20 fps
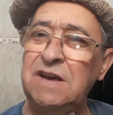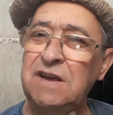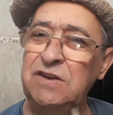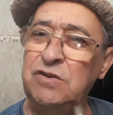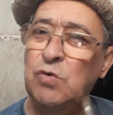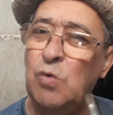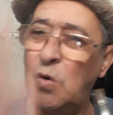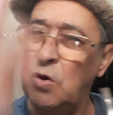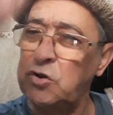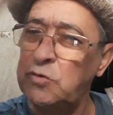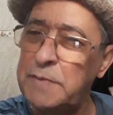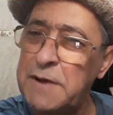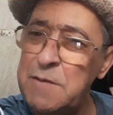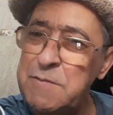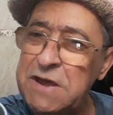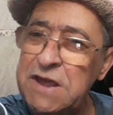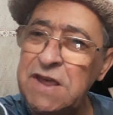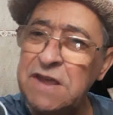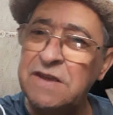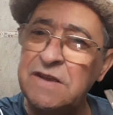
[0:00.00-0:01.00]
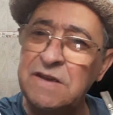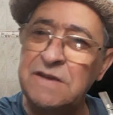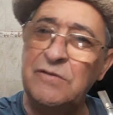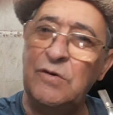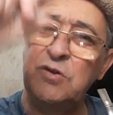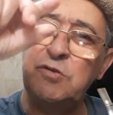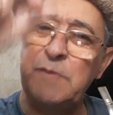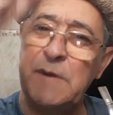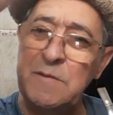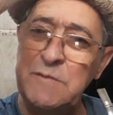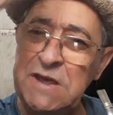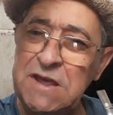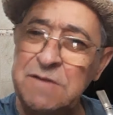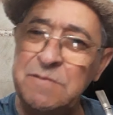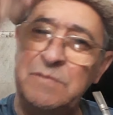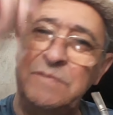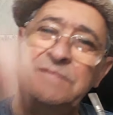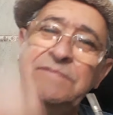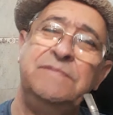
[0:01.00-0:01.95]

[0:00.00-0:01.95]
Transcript: Digo, outro para mim, outro para mim.